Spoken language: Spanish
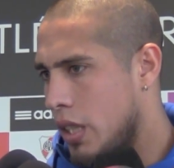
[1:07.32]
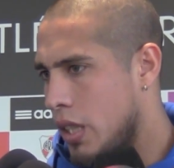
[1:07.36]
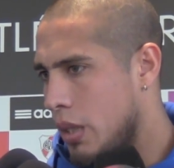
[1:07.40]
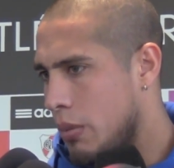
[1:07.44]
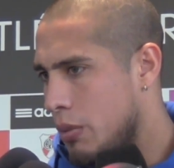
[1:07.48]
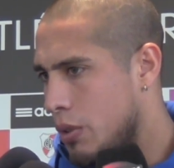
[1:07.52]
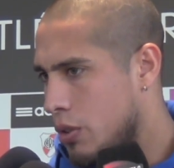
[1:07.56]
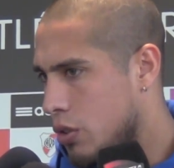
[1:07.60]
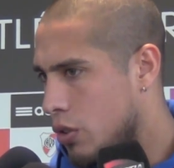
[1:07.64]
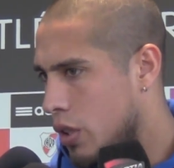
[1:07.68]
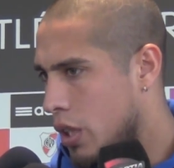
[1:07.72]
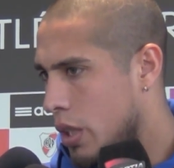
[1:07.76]

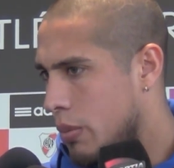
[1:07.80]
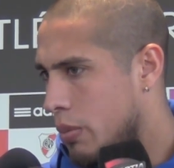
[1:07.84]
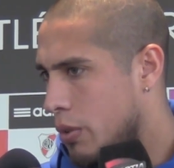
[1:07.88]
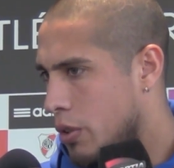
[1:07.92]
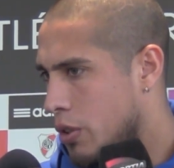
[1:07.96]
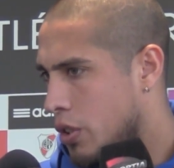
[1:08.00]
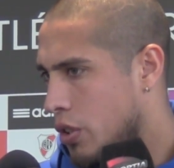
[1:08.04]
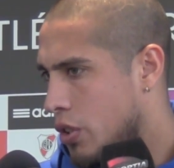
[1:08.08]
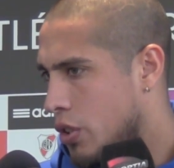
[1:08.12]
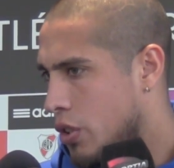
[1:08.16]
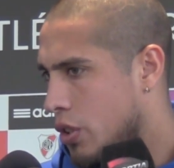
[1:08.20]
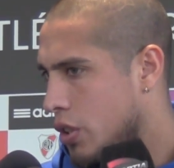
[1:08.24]
estamos todos
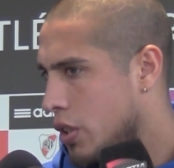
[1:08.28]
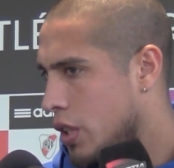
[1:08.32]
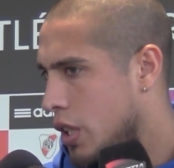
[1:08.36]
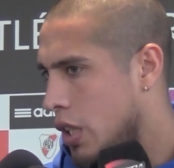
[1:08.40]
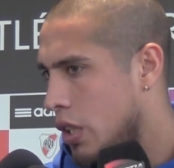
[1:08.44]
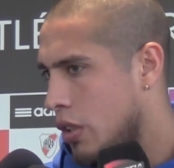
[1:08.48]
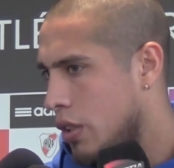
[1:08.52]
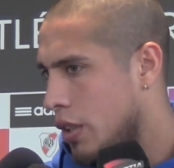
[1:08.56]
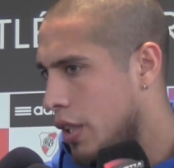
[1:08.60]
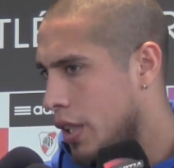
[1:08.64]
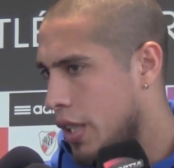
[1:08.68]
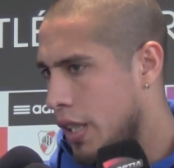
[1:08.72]
disposición y
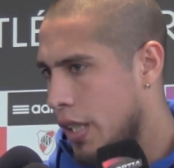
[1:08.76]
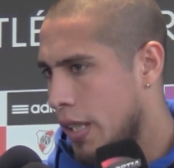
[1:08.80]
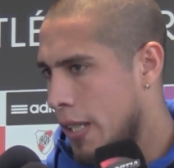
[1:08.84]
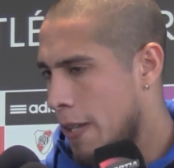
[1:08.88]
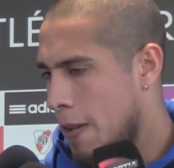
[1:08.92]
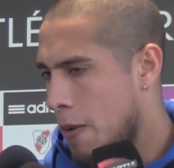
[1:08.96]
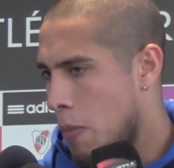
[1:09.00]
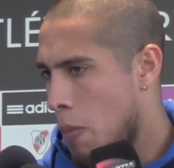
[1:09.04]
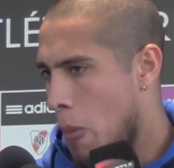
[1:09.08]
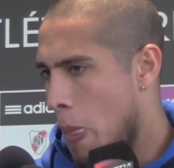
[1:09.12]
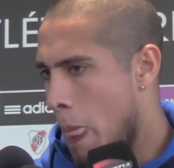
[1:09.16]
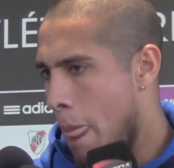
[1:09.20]
lo que
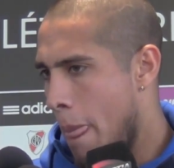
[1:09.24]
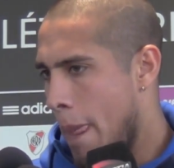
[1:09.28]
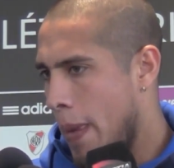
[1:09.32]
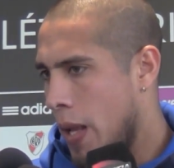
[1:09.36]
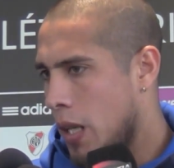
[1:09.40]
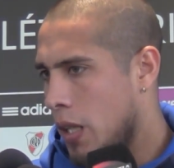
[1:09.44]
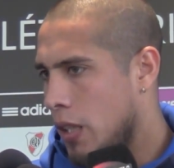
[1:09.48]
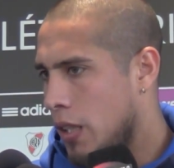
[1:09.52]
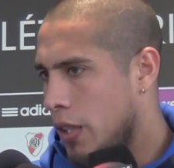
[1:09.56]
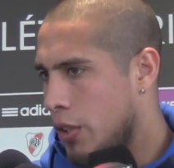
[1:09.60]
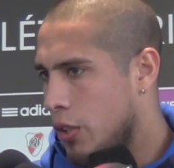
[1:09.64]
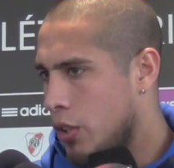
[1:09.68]

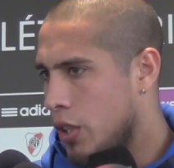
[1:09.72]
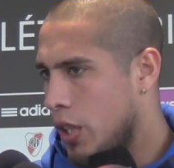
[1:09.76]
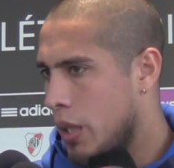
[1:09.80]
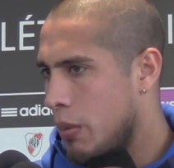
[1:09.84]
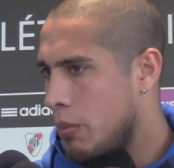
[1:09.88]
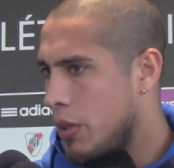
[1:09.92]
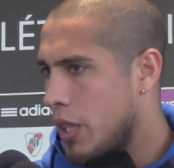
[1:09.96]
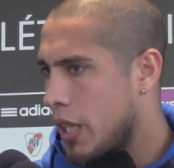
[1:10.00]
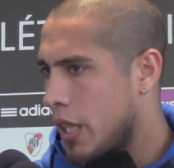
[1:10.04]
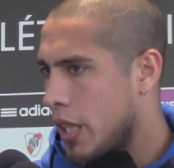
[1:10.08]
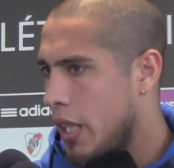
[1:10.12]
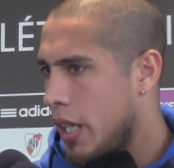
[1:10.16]
me toquen
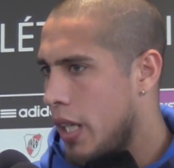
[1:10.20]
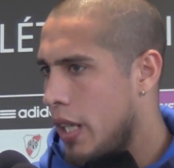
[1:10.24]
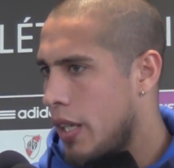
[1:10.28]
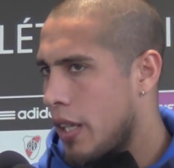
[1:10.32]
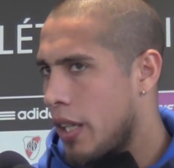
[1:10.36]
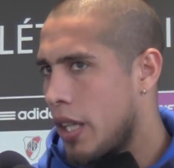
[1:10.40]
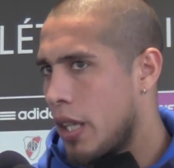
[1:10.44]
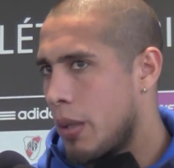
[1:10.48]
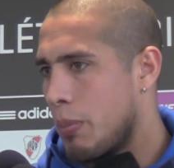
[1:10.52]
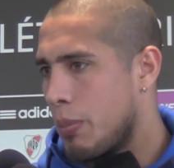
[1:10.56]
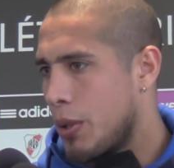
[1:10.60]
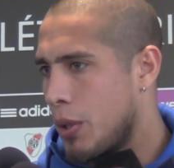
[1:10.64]
viajar
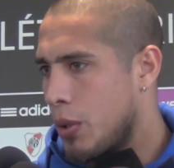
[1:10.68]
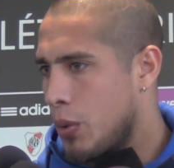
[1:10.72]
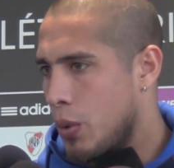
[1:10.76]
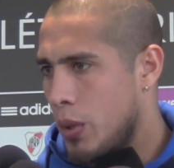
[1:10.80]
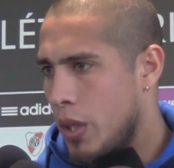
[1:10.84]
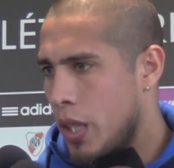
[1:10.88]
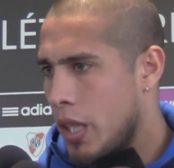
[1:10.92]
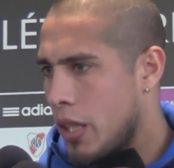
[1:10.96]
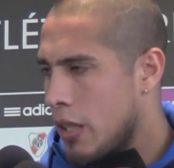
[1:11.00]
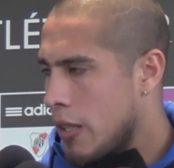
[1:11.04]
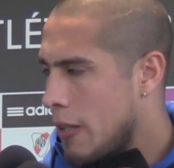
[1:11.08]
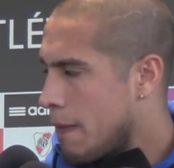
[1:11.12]
y después
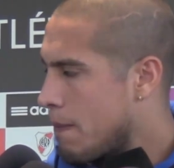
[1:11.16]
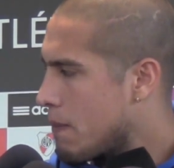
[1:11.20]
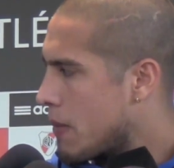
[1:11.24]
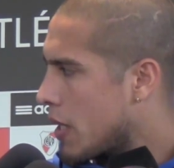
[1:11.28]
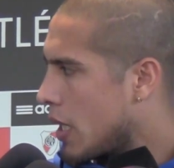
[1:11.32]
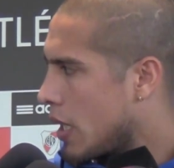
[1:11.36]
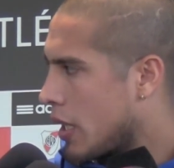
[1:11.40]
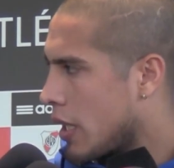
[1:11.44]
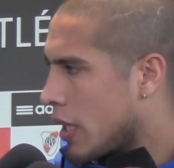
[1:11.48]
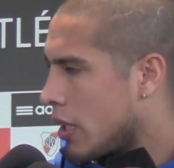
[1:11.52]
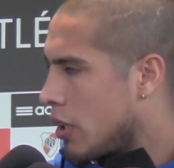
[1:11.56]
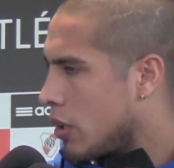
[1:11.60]
jugar
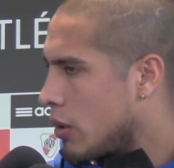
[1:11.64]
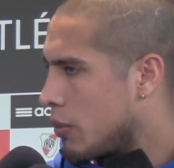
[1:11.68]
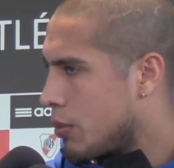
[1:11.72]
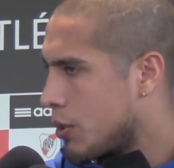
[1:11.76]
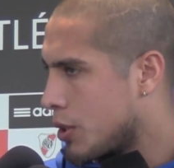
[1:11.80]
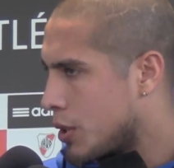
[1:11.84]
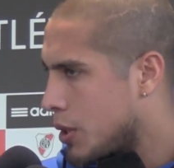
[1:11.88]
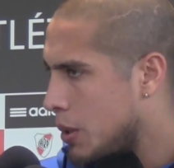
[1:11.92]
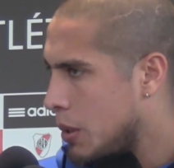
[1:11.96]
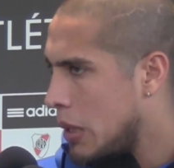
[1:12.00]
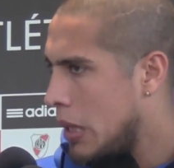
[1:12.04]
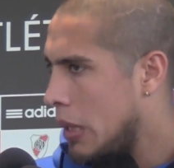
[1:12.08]
harán lo
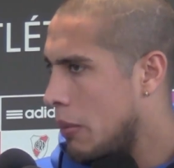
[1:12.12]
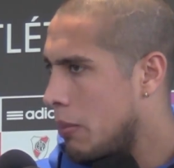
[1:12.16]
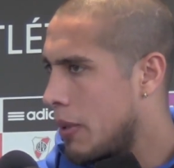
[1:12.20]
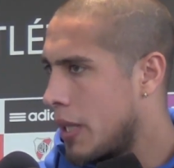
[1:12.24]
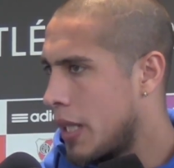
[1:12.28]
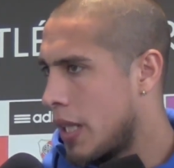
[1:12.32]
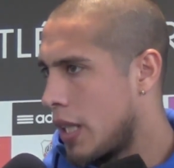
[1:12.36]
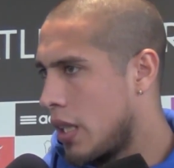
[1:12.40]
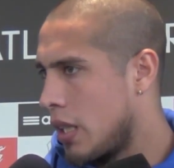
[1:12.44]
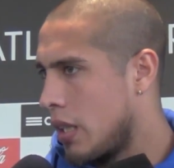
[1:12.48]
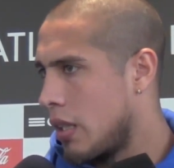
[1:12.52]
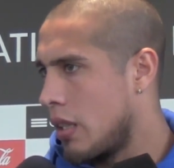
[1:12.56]
posible
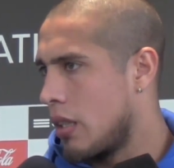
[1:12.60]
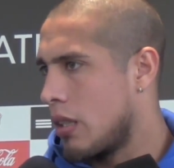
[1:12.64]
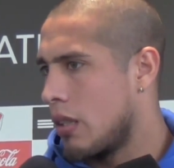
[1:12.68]
para,